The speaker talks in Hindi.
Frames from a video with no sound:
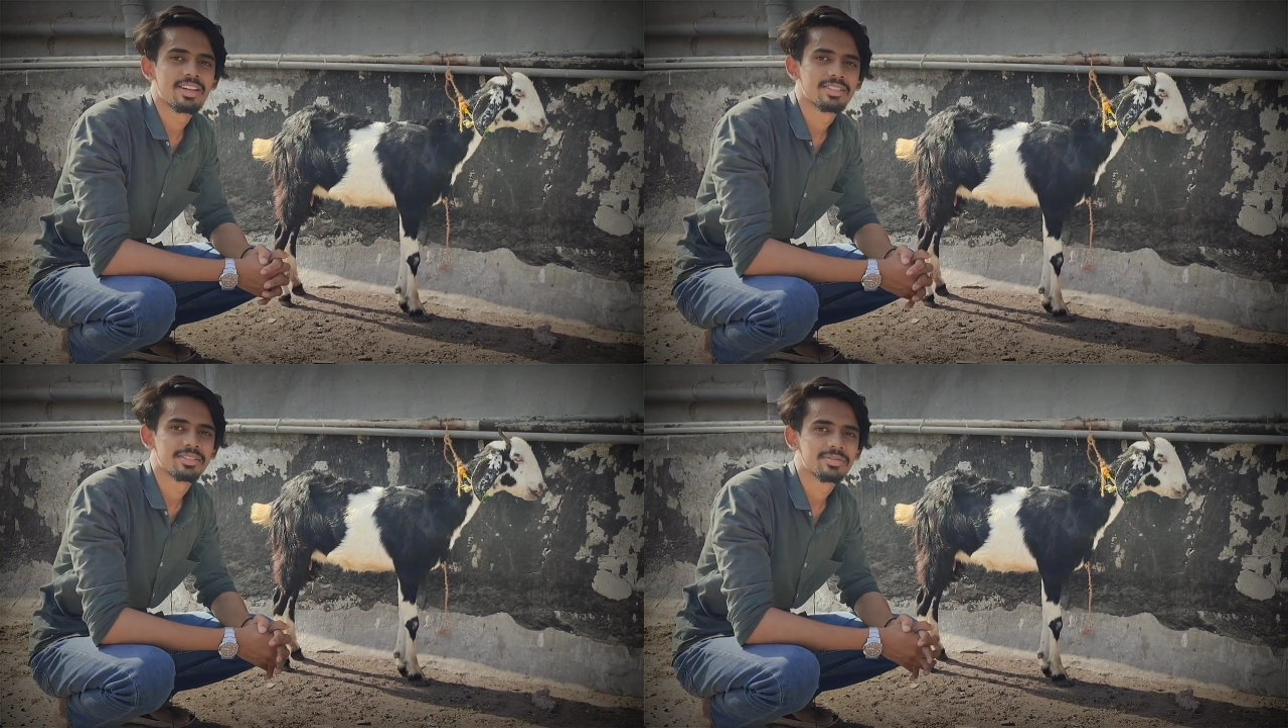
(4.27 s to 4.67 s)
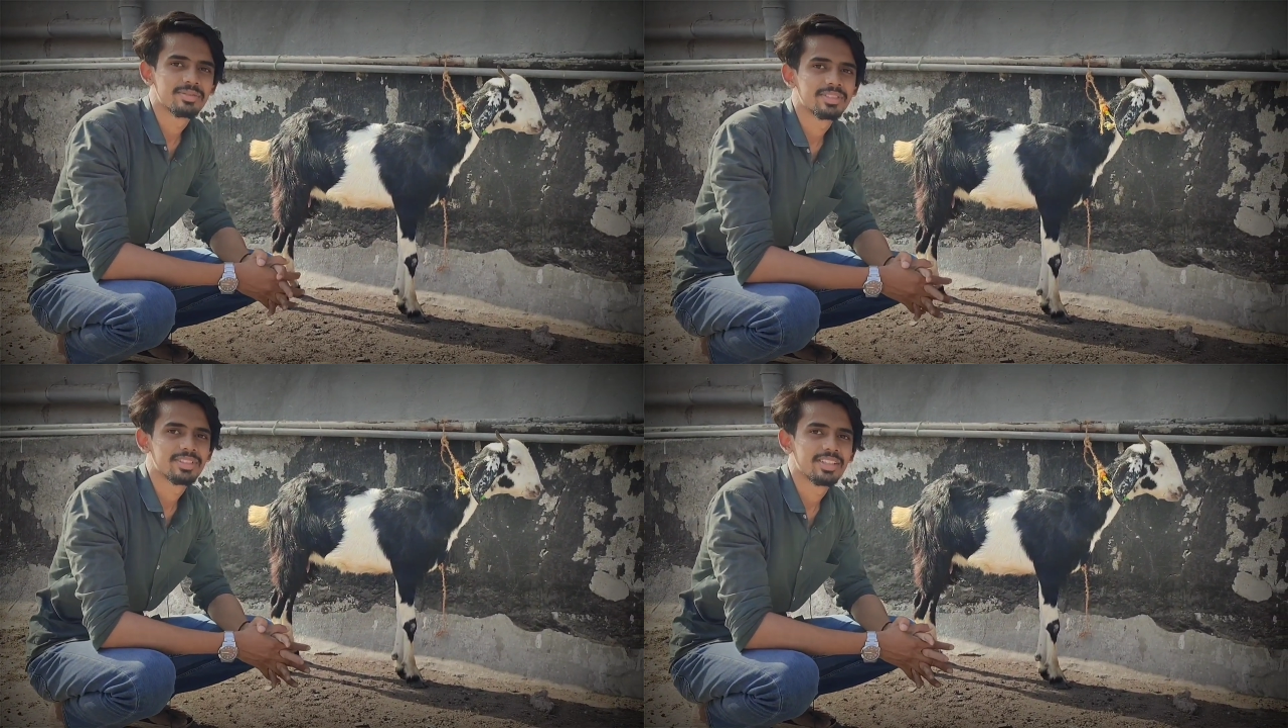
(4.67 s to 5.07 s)
विद
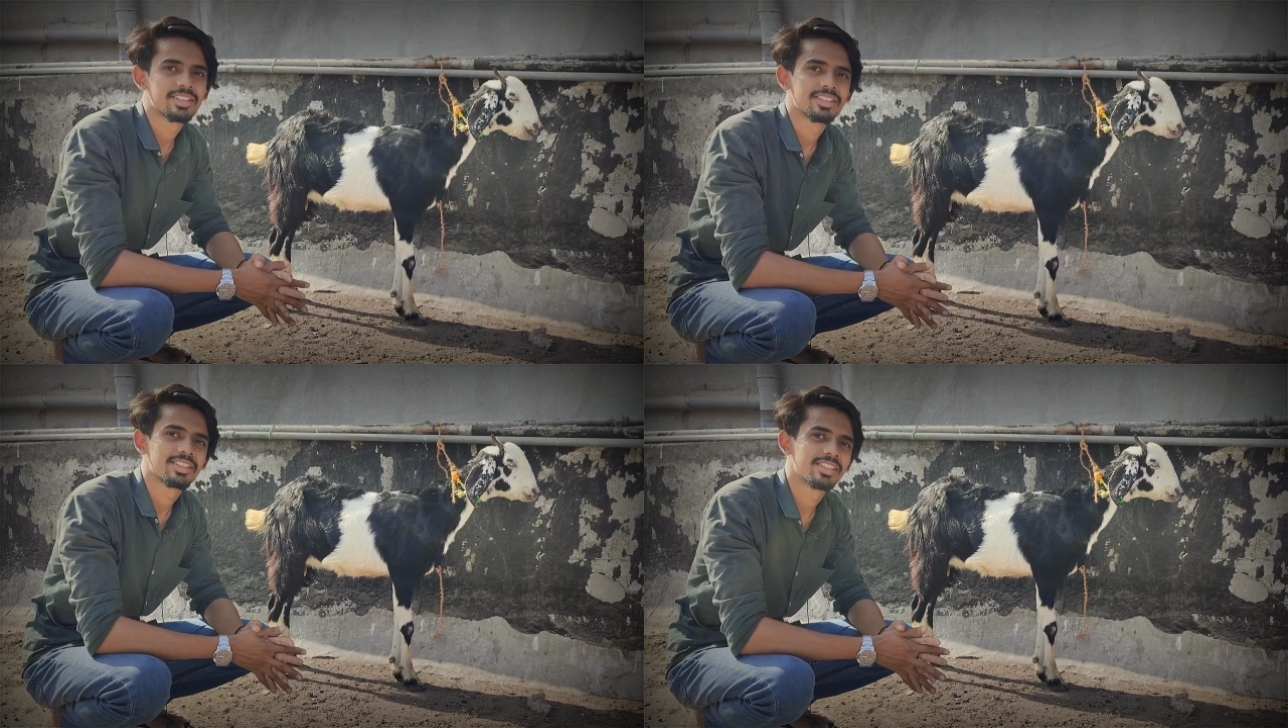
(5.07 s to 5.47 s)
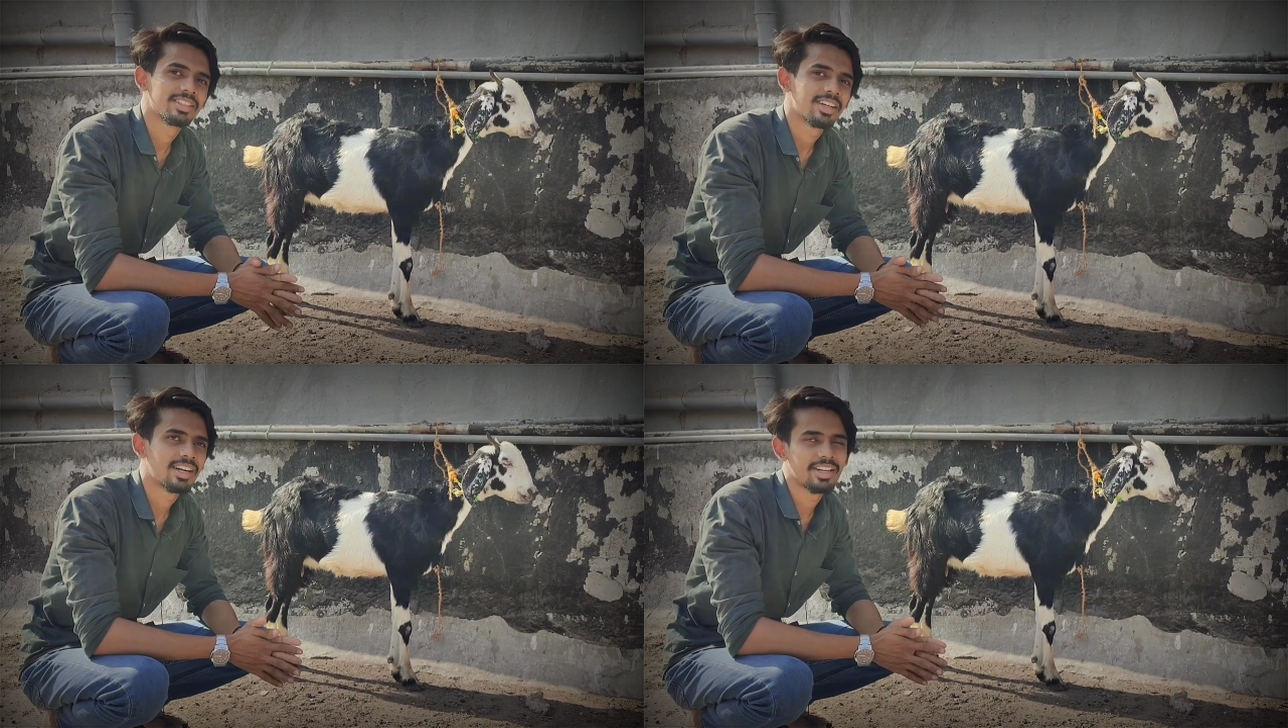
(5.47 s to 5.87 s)
बच्चा आठ हज़ार
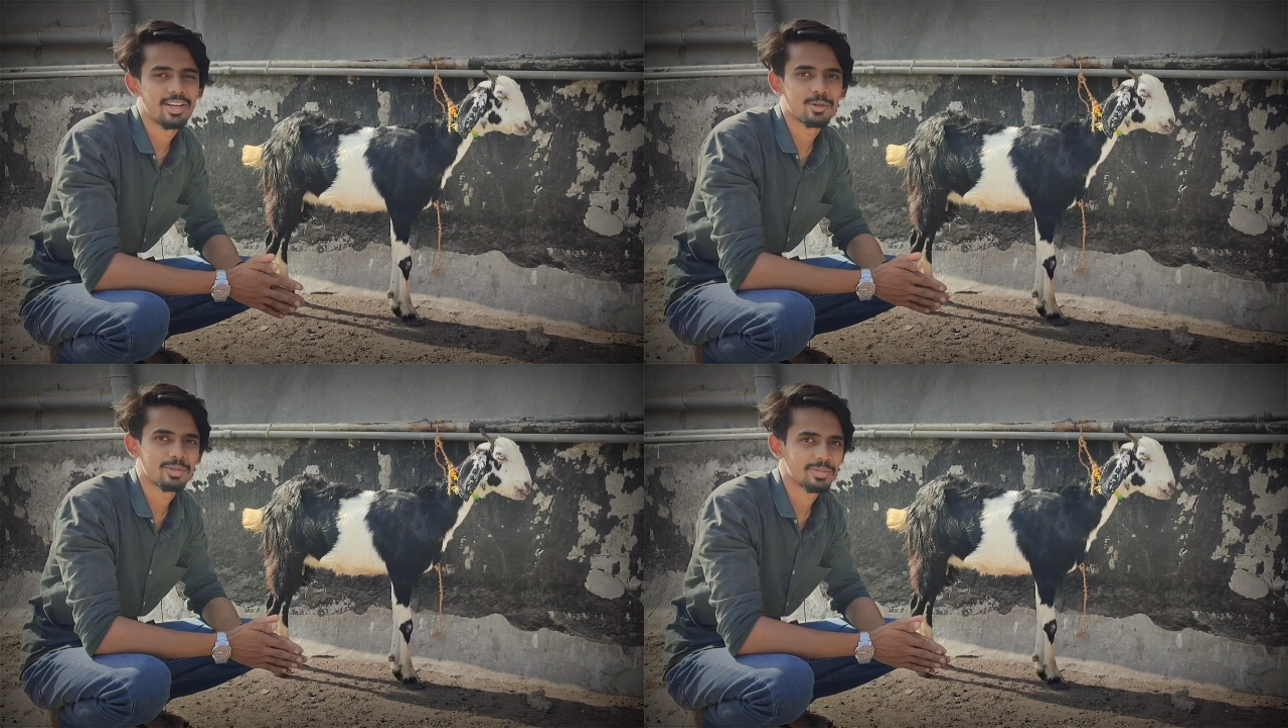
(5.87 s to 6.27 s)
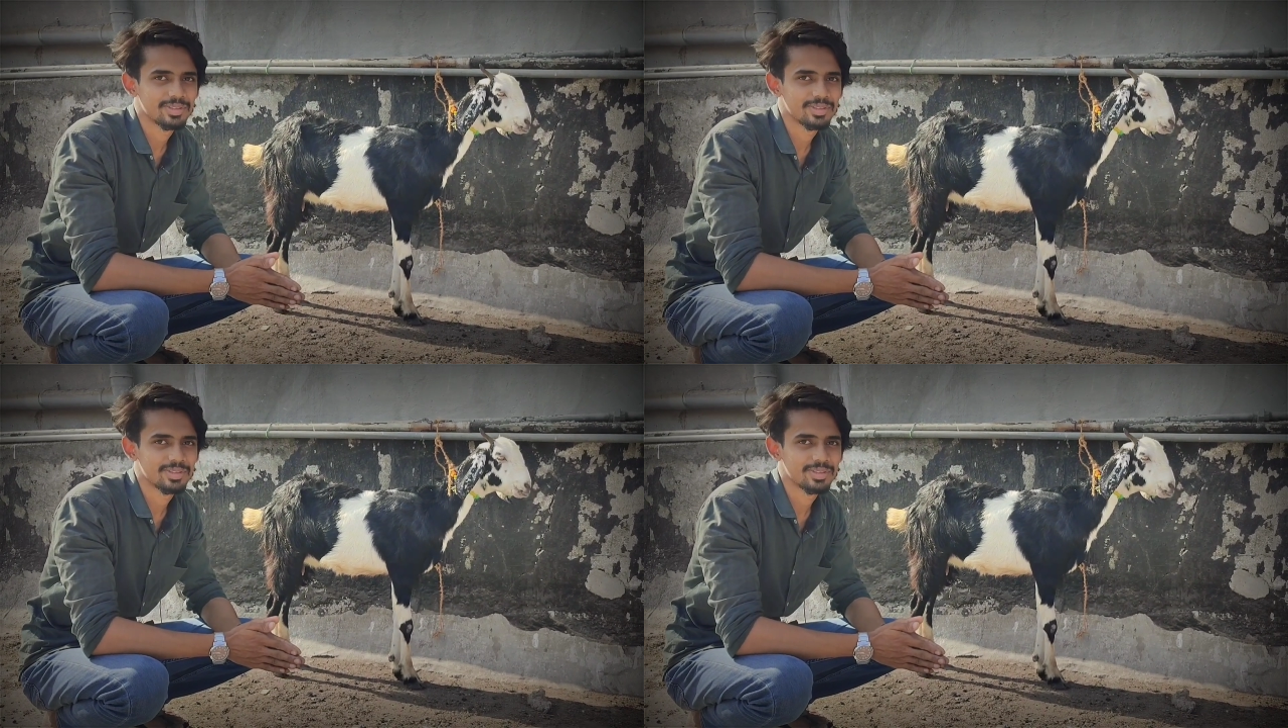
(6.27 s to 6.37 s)
रुपये आठ हज़ार तो